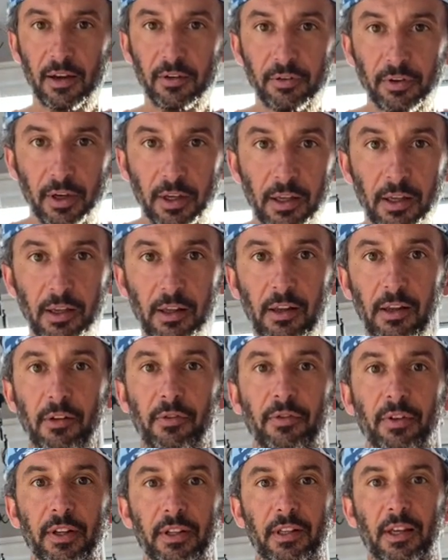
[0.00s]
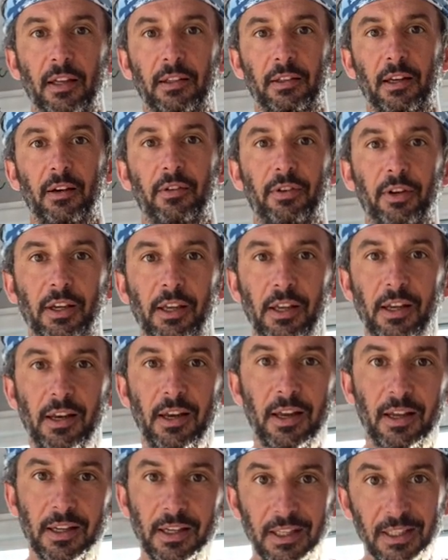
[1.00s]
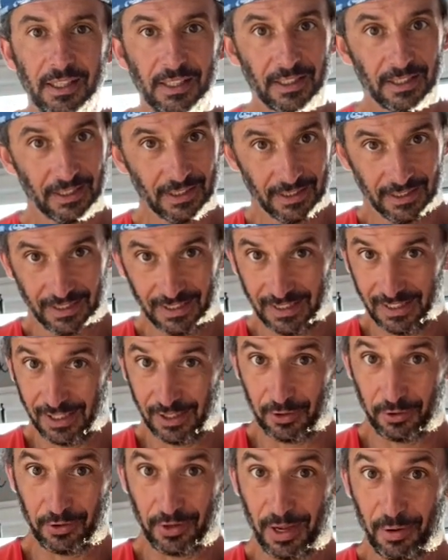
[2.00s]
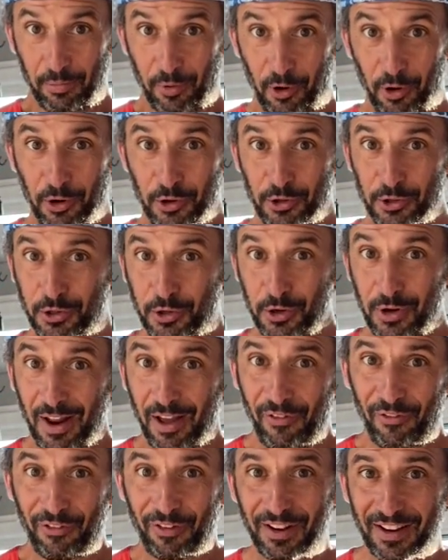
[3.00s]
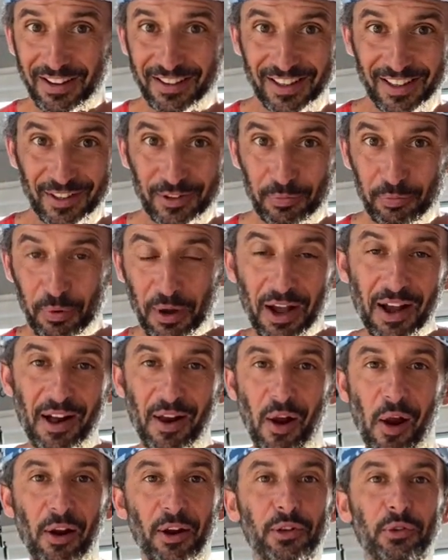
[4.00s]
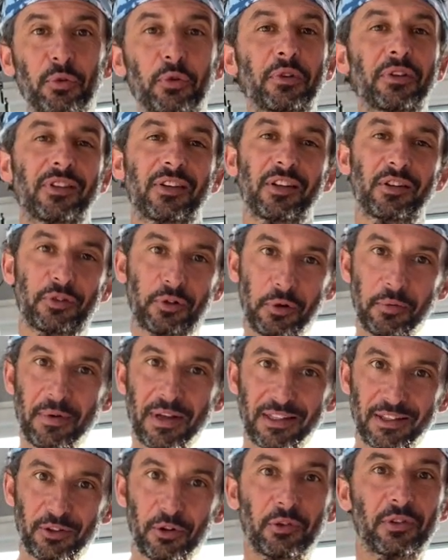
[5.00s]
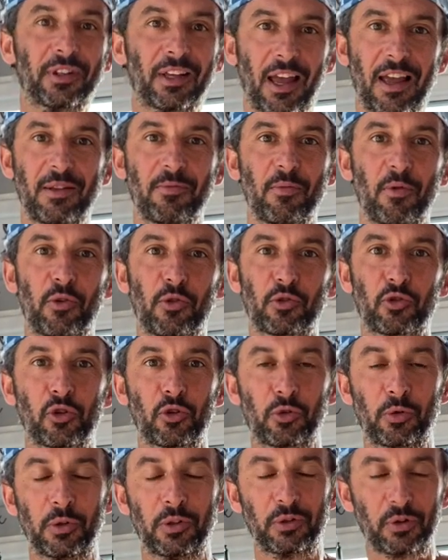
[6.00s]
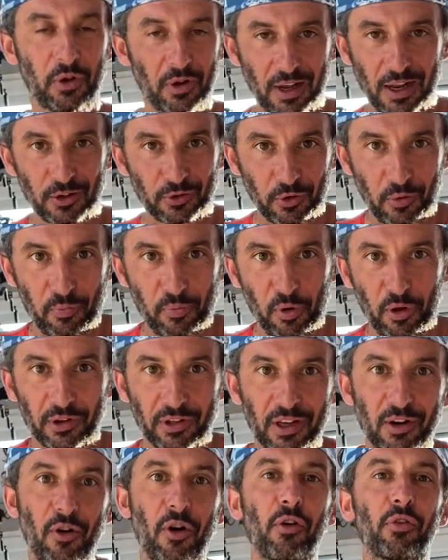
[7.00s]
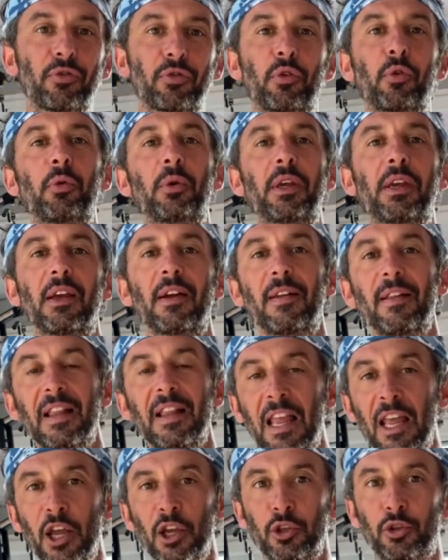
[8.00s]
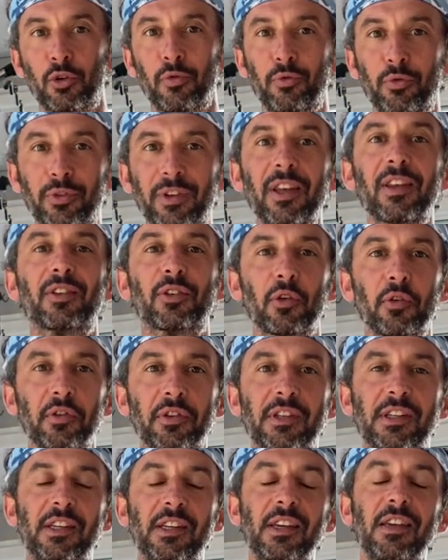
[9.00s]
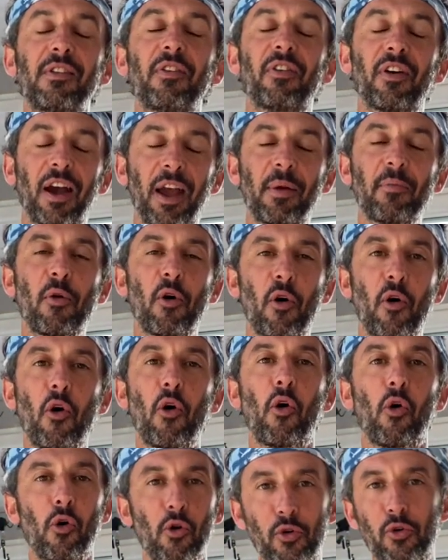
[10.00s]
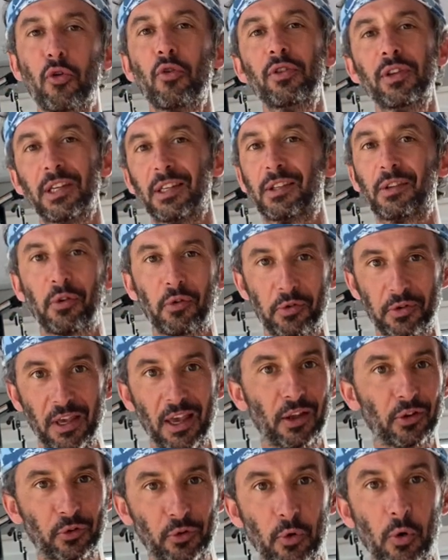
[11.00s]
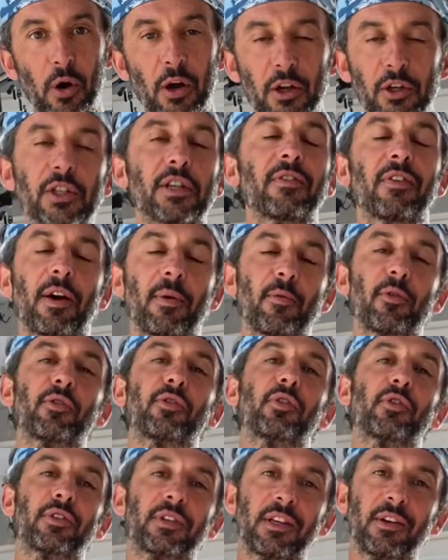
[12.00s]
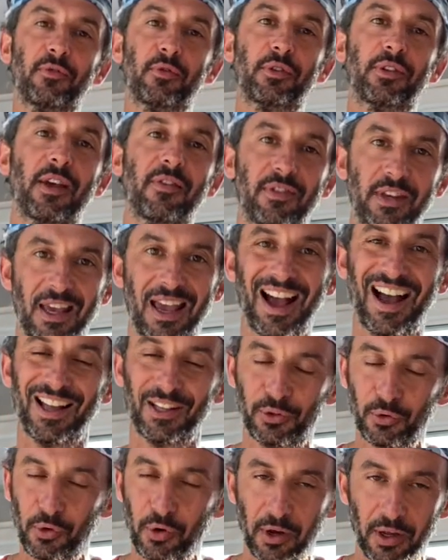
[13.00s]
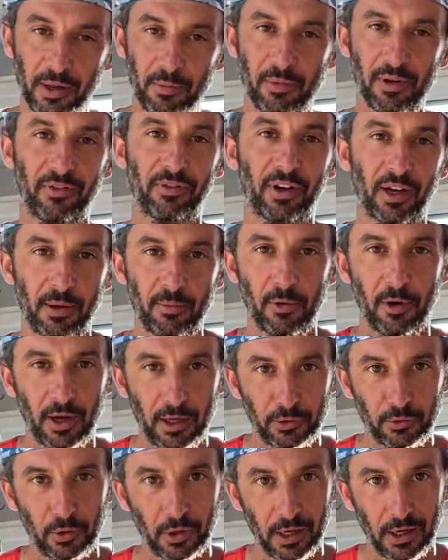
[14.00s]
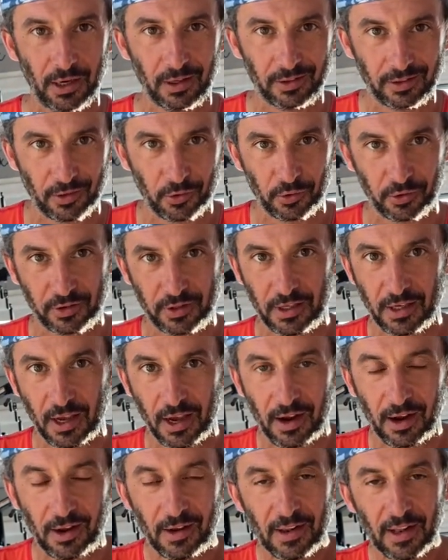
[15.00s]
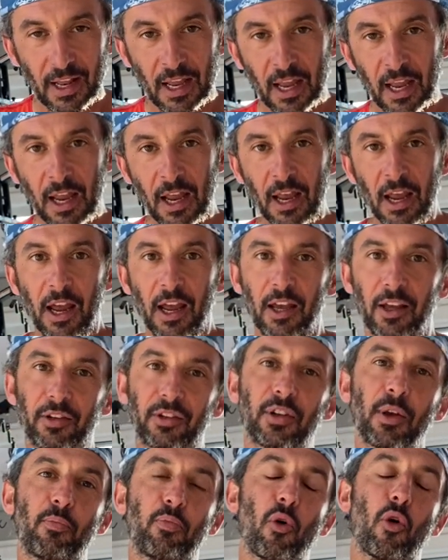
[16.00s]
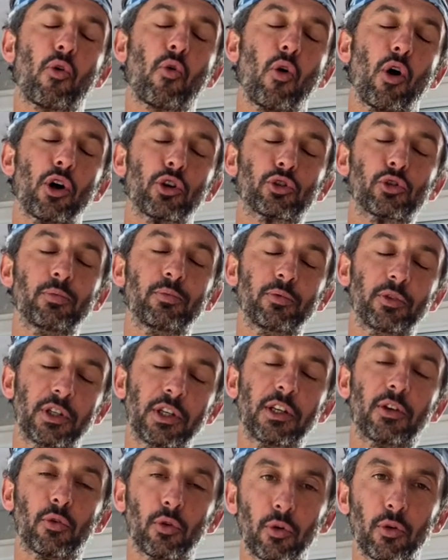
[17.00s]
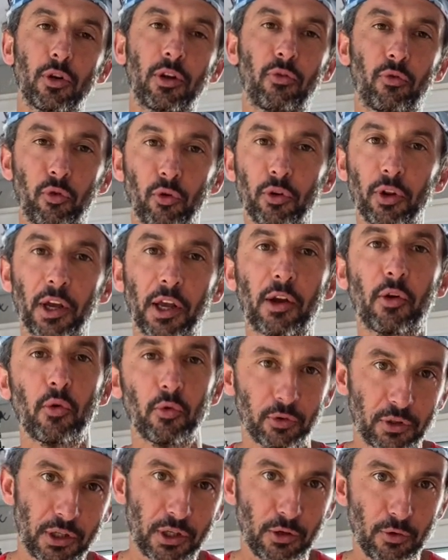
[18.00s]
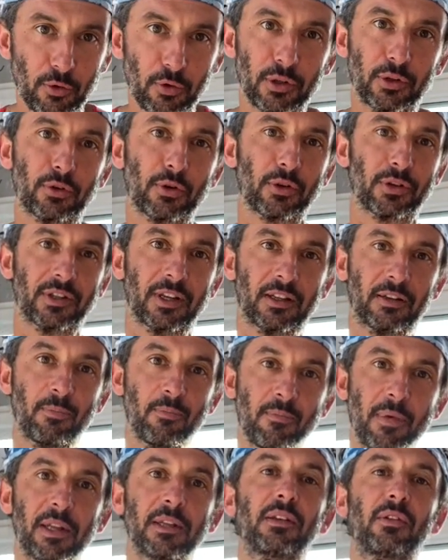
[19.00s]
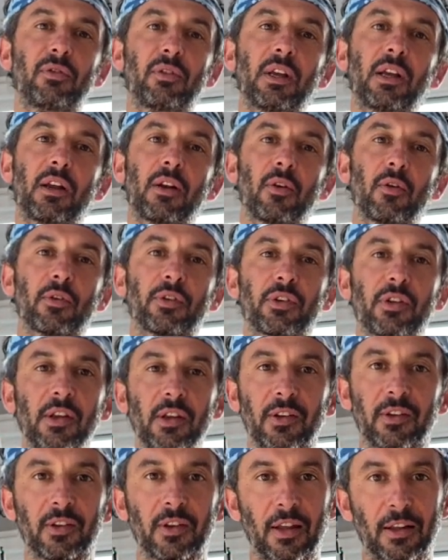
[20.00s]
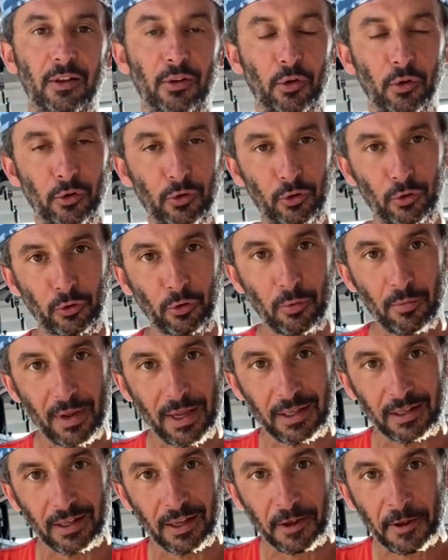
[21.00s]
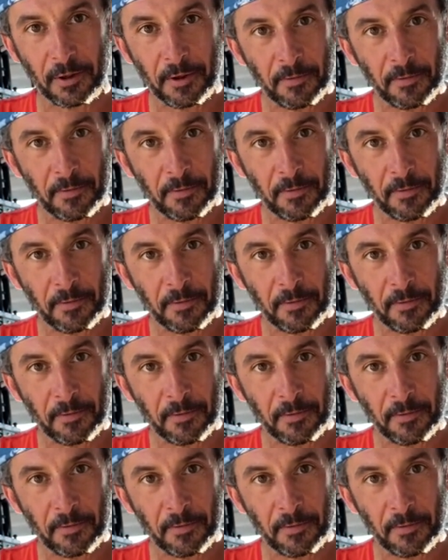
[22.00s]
avril. 24 avril, on approche de la fin, n'est-ce pas Toutes ces semaines d'entraînement, je suis sûr qu'elles ont porté leurs fruits. Je vous ai senti vraiment reconnaissant hier soir. J'ai vraiment senti que vous aviez adoré, mais vraiment adoré la séance d'hier. Et c'est pourquoi je me dis qu'il faudrait continuer sur cette magnifique lancée, cette semaine